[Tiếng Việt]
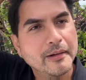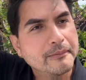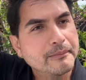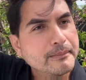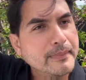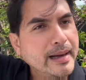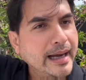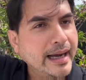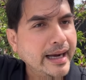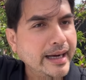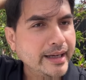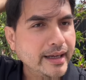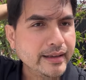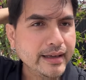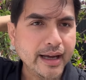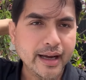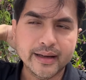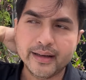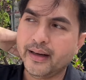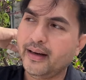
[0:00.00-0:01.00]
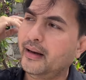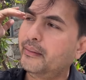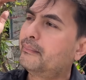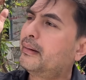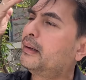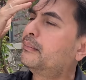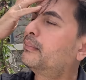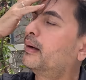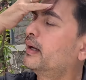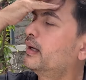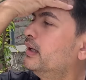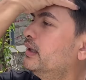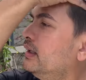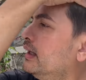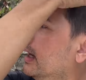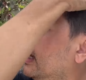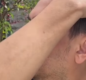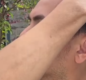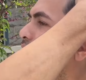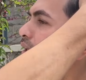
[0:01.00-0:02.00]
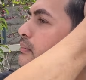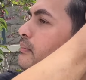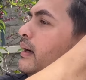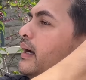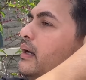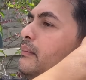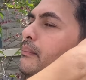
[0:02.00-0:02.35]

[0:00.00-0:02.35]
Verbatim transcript: Mai ở đây thì là mai Mỹ nha, với mai